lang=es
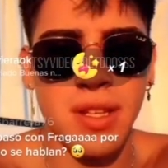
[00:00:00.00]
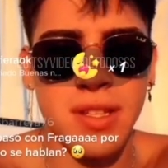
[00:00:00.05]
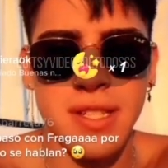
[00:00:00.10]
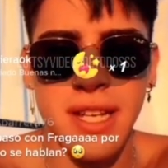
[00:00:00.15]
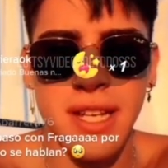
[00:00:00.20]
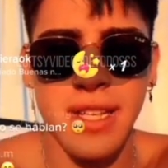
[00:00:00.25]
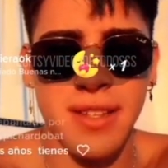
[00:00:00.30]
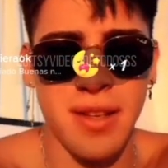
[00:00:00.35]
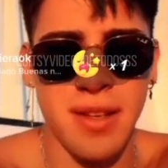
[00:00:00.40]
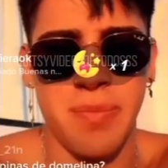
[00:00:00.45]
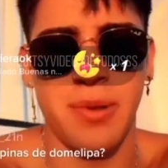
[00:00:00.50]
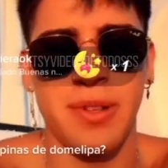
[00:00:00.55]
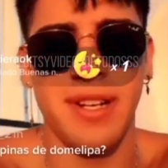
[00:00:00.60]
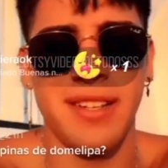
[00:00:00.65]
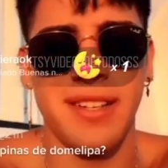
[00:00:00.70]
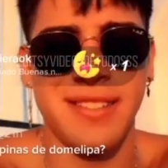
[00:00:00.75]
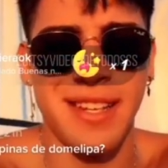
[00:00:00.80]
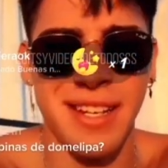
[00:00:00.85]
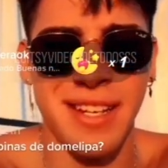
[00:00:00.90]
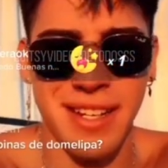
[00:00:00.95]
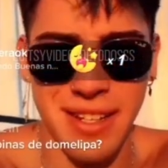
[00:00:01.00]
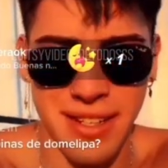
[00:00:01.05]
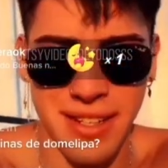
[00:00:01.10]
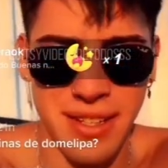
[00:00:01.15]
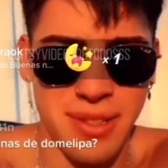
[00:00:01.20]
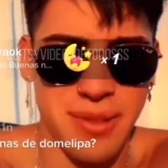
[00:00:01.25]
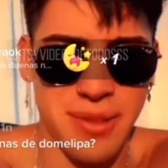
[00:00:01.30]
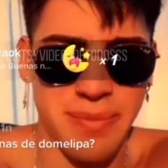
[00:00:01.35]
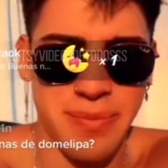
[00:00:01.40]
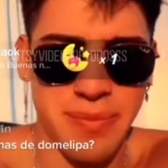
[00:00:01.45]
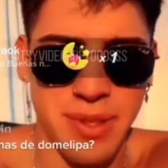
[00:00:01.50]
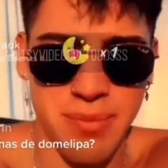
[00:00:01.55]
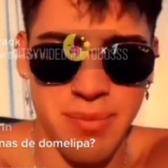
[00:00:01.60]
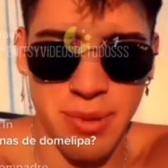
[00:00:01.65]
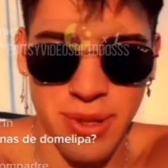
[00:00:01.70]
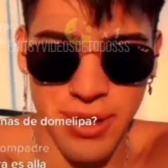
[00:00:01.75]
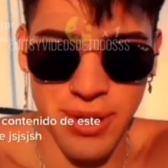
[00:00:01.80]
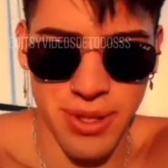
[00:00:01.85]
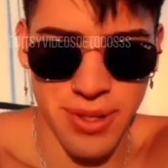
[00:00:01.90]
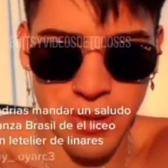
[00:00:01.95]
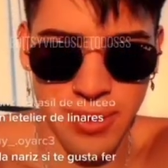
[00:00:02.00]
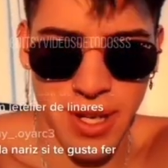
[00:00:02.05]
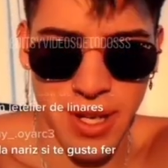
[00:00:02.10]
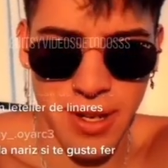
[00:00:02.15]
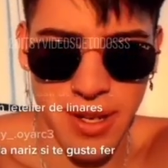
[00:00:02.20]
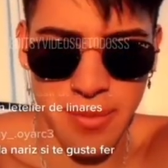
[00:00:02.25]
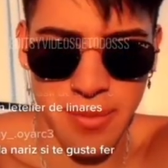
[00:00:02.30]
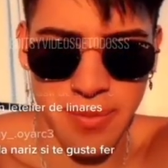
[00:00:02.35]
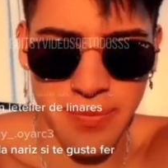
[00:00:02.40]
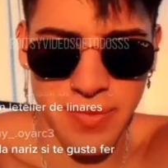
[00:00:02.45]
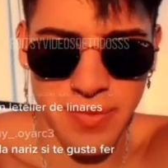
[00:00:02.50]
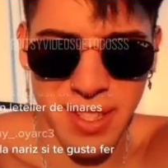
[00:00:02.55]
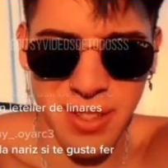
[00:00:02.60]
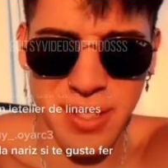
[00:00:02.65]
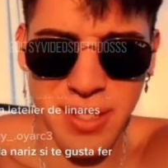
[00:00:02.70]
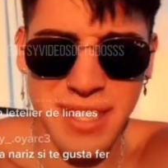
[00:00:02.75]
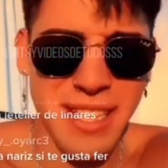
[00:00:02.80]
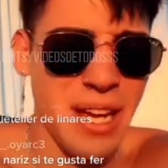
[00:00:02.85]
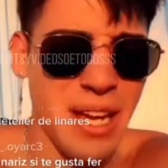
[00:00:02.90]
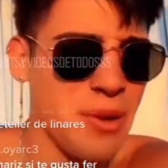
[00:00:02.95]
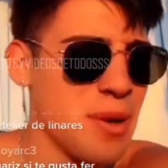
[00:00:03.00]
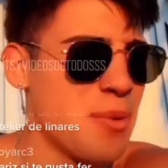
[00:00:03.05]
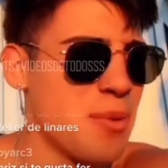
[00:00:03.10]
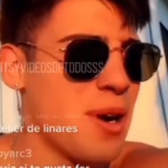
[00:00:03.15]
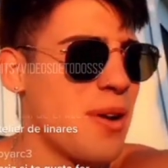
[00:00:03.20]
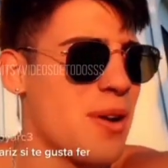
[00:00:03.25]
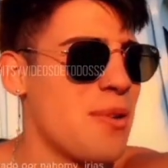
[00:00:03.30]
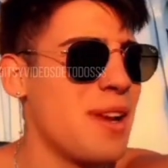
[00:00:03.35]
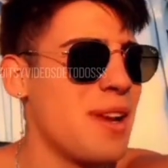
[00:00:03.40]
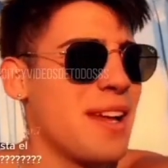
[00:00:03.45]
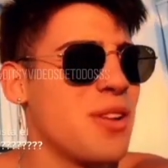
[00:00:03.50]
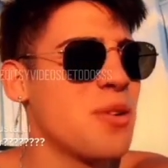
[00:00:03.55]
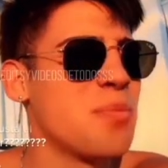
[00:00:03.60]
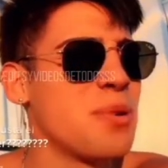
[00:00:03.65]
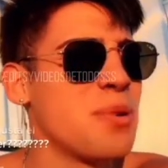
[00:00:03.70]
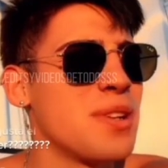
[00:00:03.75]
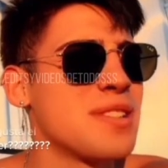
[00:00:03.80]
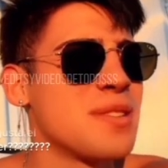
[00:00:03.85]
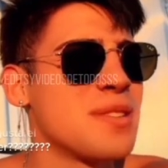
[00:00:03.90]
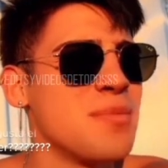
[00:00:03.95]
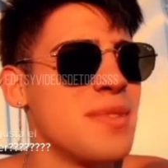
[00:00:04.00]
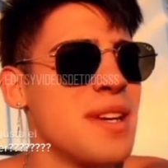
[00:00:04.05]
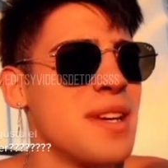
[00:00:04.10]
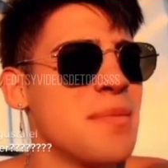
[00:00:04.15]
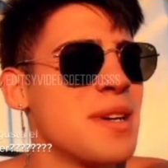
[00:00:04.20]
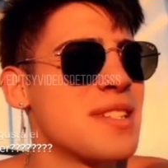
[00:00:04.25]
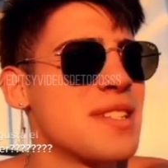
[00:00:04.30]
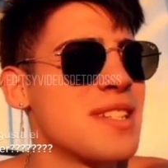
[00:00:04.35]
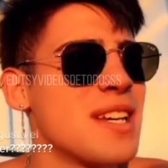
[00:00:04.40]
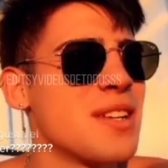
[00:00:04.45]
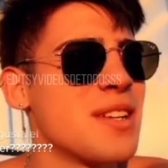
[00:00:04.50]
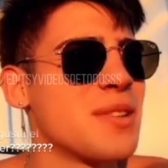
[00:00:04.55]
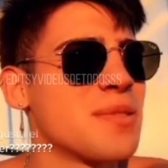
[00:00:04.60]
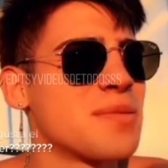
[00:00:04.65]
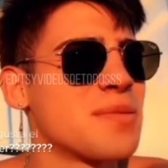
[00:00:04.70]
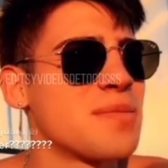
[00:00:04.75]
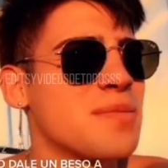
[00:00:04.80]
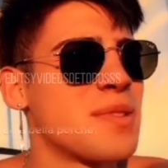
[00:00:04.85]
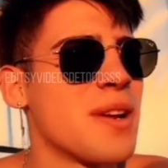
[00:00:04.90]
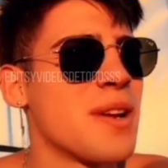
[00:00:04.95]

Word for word: Y ya después lo dejé de seguir y no, nunca hablamos. Creo que sí habíamos hablado, pero sin demasiado.